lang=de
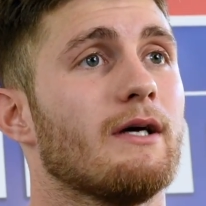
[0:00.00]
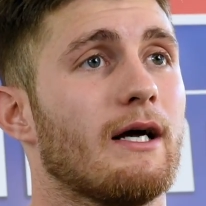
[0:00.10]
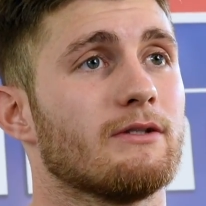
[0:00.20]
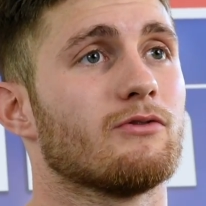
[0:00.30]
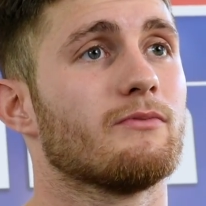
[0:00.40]

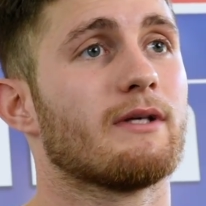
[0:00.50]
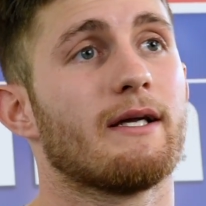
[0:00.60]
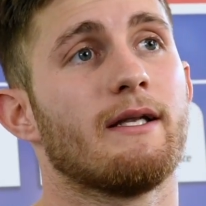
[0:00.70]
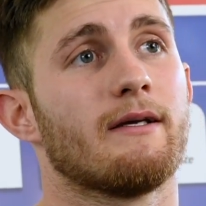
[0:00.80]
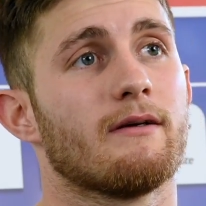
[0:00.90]
an so einem
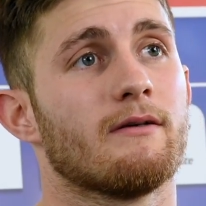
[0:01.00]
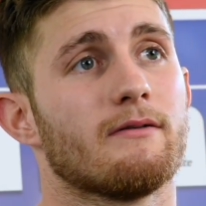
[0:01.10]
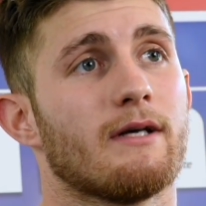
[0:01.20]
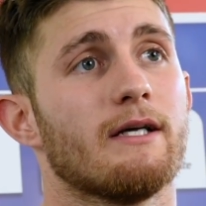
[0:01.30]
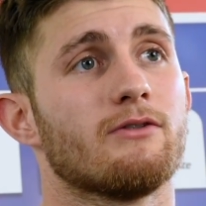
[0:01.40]
Training
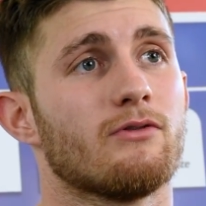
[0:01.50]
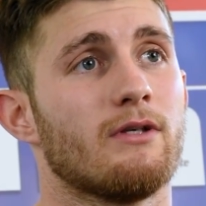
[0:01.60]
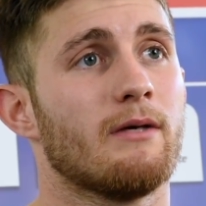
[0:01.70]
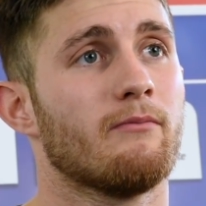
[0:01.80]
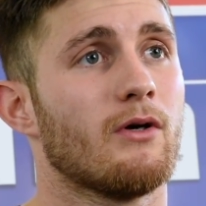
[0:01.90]
äh,
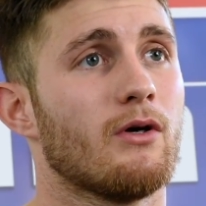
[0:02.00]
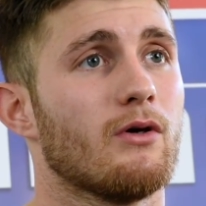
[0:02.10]
teilzunehmen